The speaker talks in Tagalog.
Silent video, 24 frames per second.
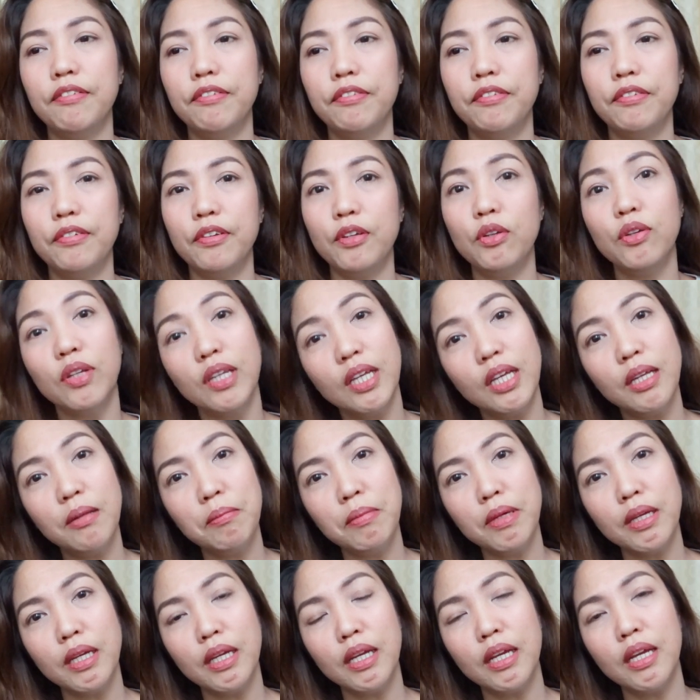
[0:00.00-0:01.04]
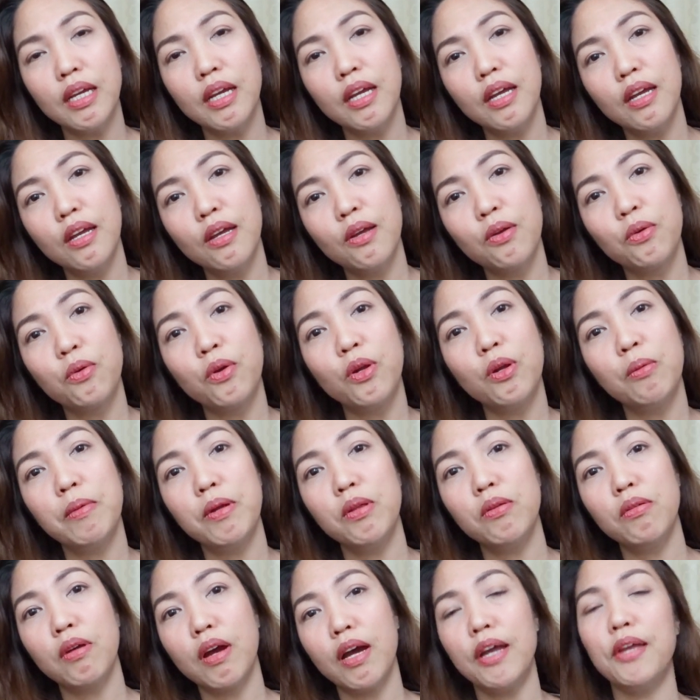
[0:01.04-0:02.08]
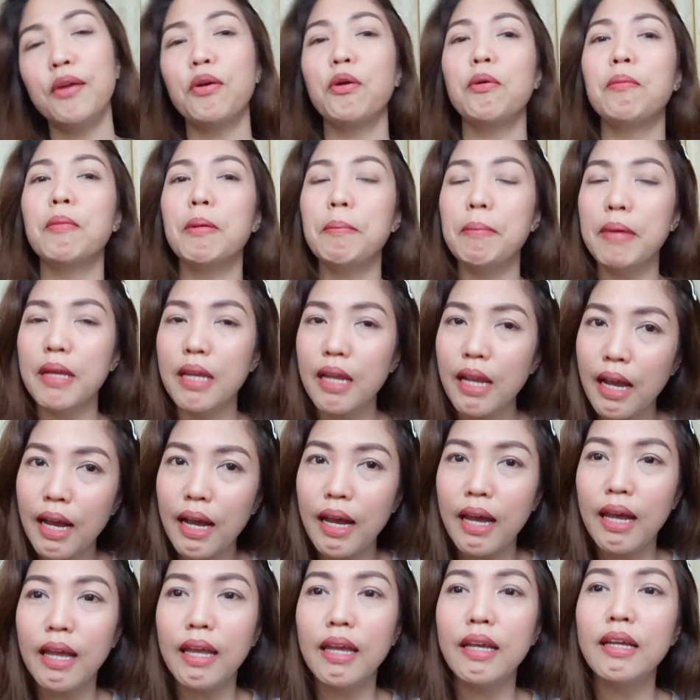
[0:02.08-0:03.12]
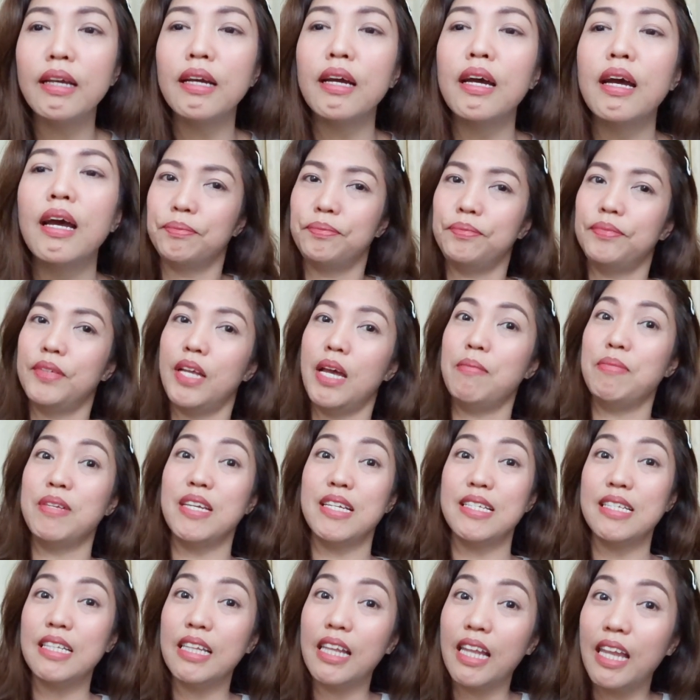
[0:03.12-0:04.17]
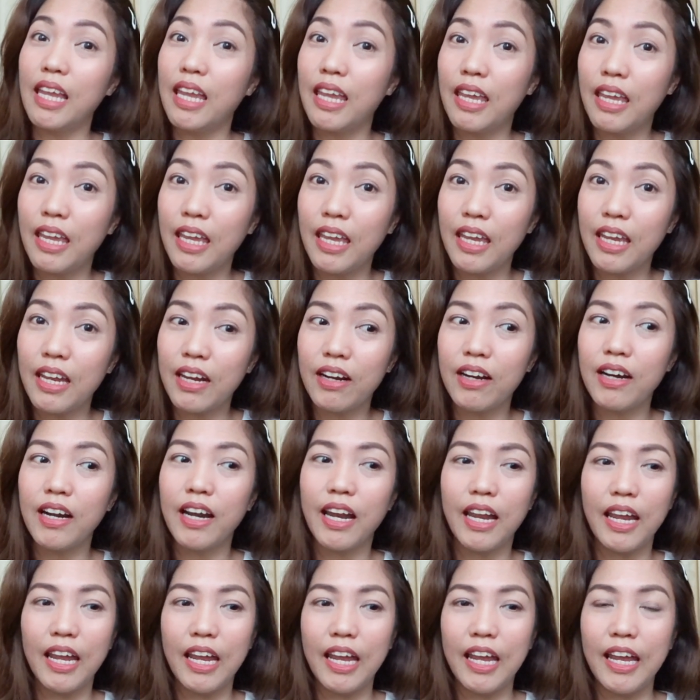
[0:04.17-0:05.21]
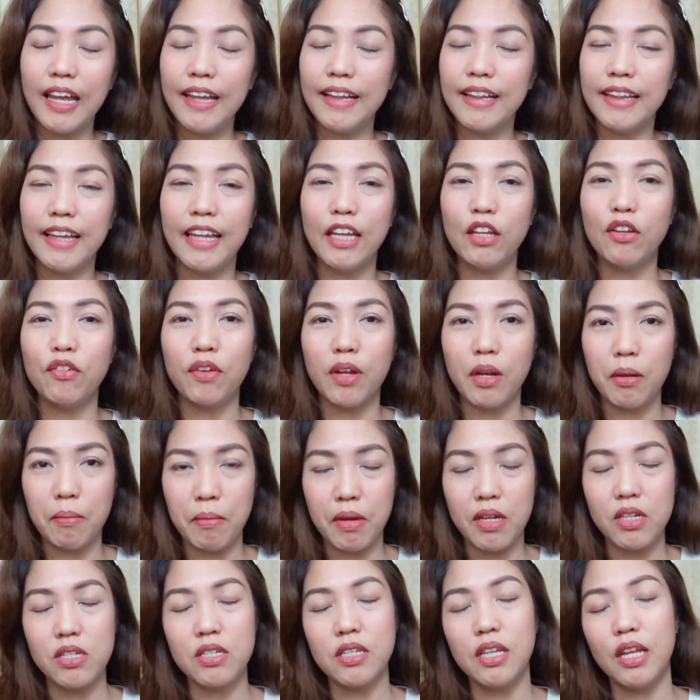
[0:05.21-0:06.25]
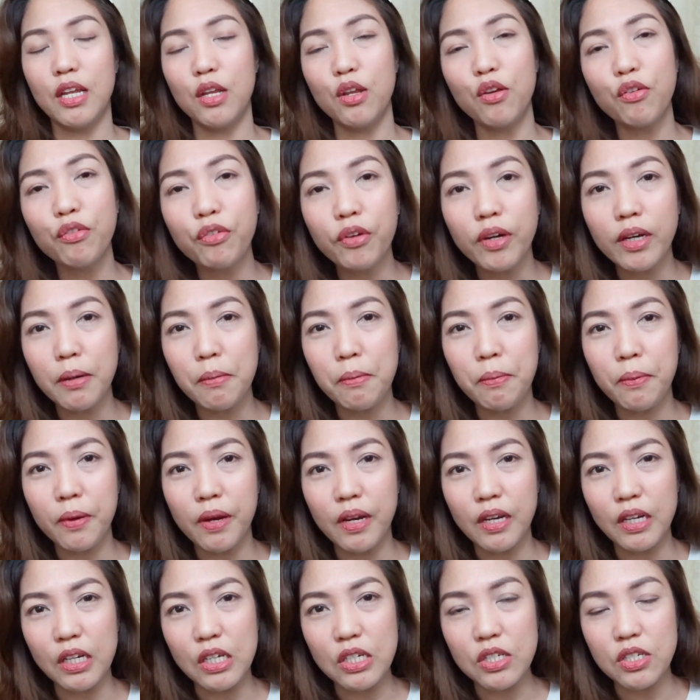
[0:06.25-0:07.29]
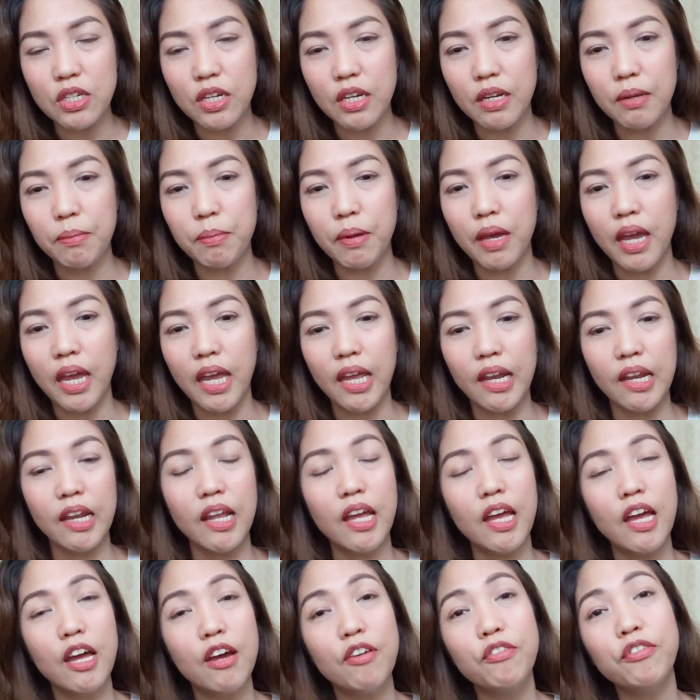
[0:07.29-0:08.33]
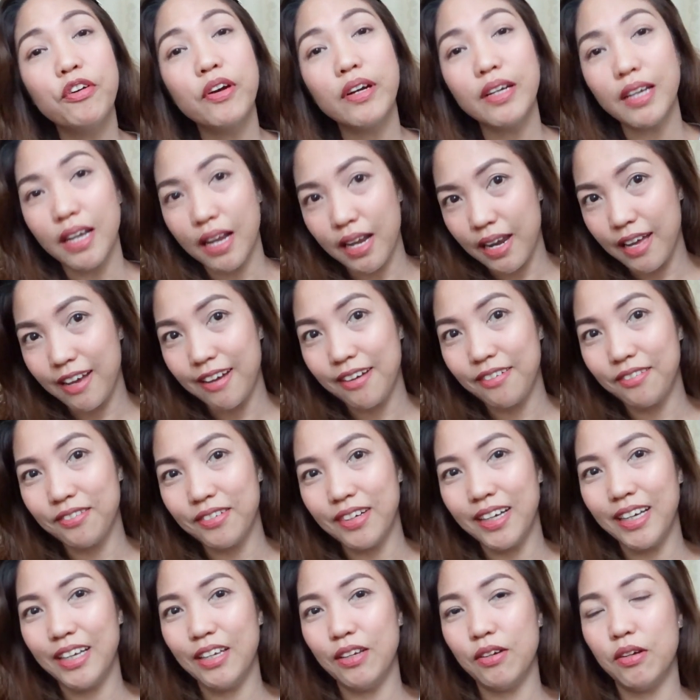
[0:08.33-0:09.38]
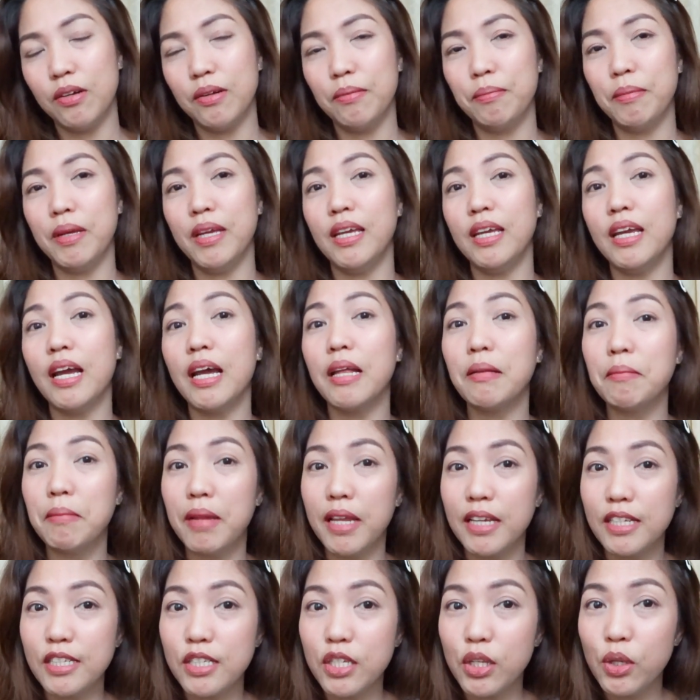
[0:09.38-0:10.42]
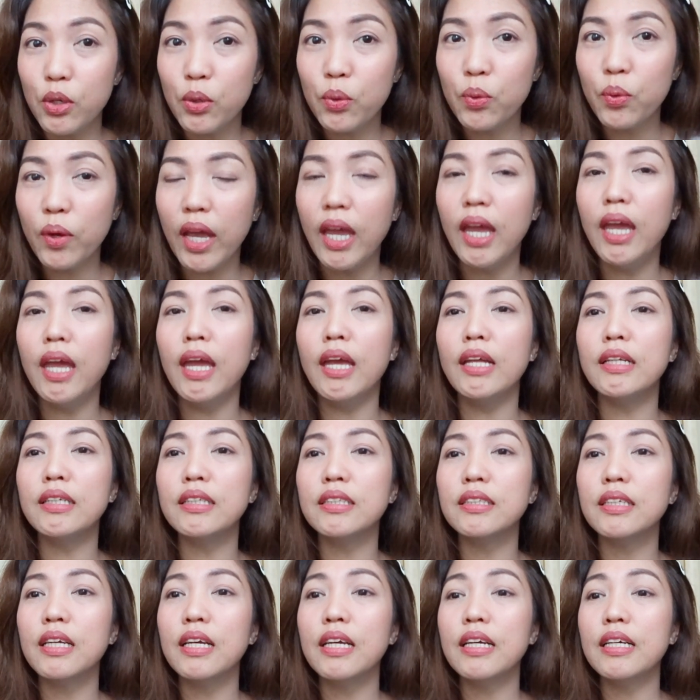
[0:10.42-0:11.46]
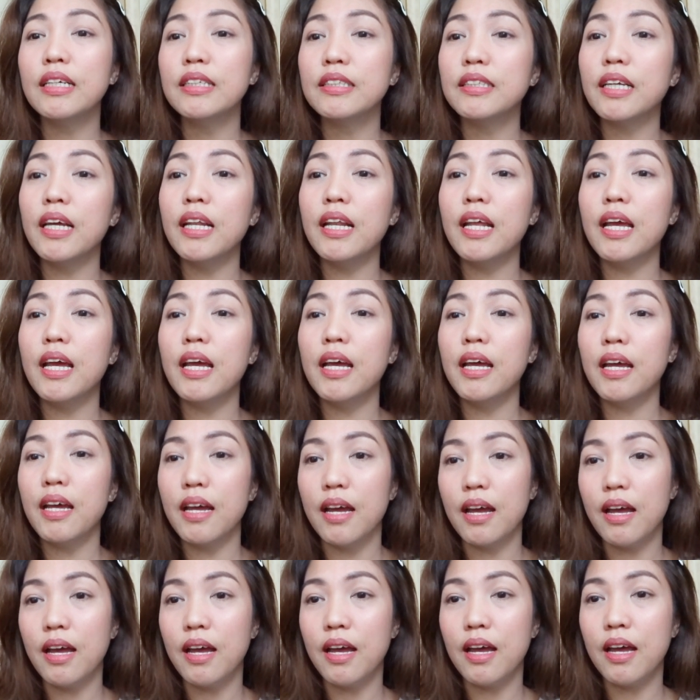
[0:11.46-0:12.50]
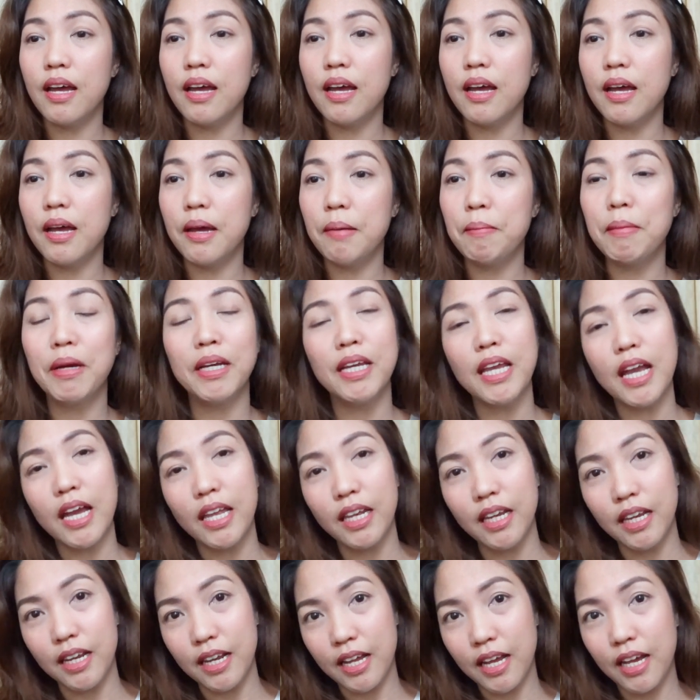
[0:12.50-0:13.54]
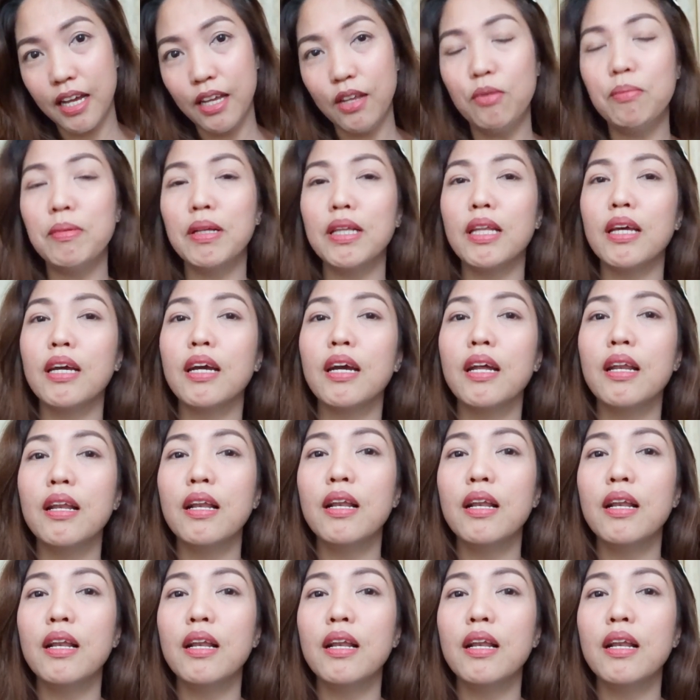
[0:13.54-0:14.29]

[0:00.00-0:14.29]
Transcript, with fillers: you need me, for ano man yung kaya kong mabigay, I'm just here. And thank you very much. Thank you for the friendship and for the love. Ayun, may God bless you. And sana uh, mangyari na yung matagal